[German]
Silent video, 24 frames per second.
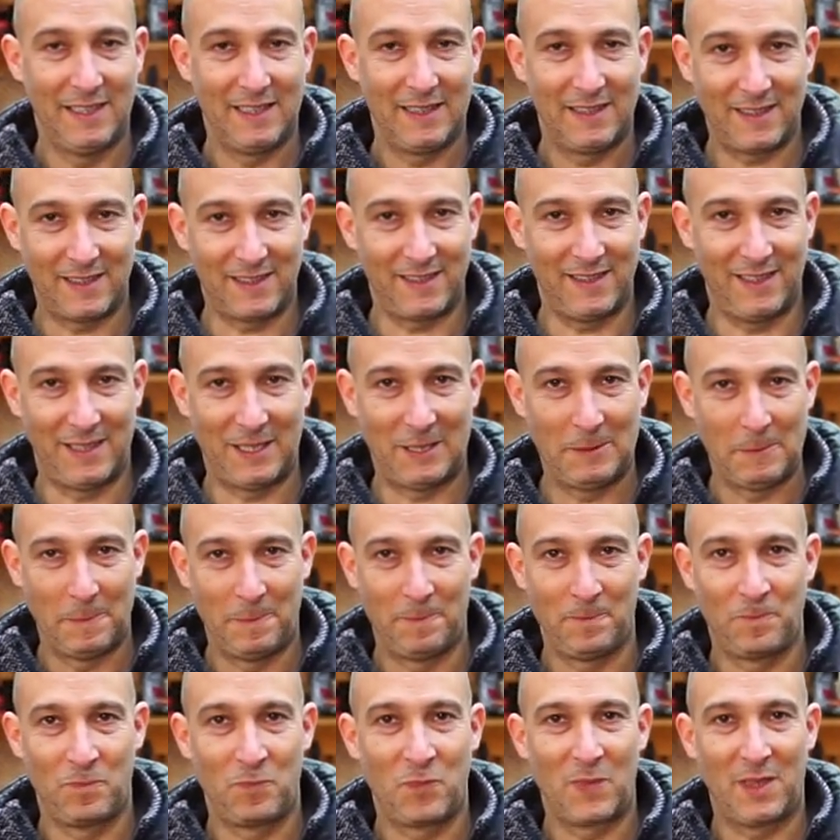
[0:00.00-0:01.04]
dass ich
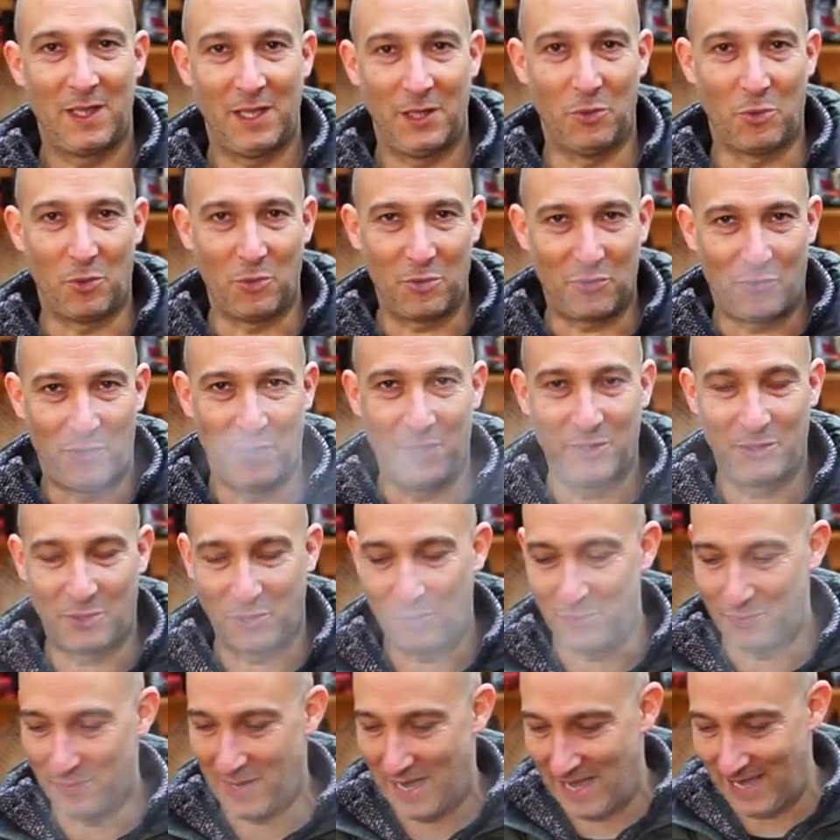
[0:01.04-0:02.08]
den Geruch von
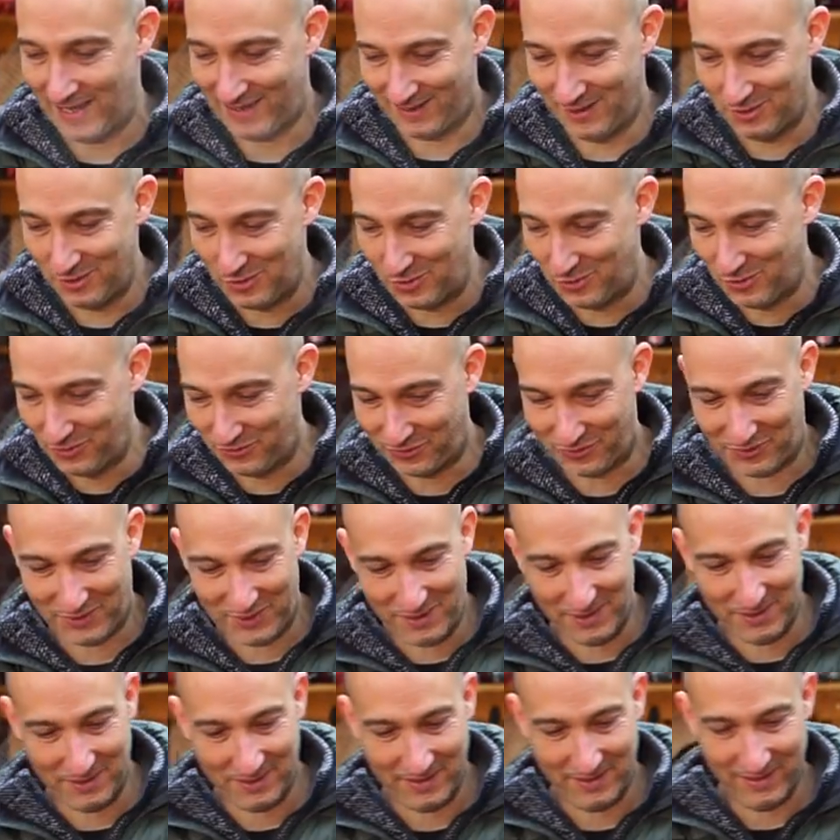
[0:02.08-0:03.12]
Tomaten gut
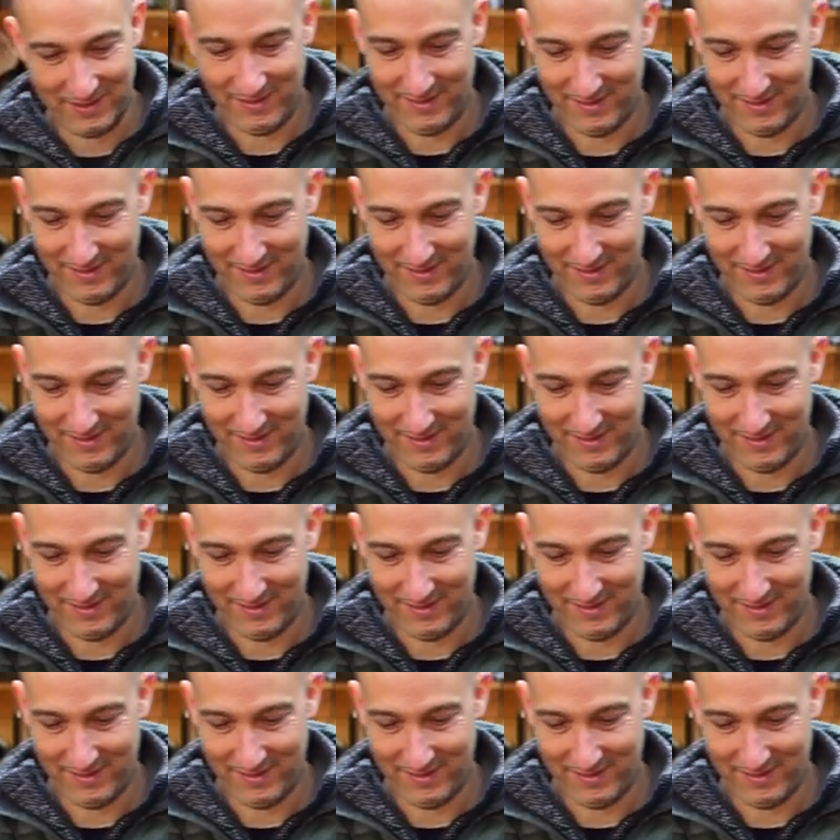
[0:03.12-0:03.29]
finde.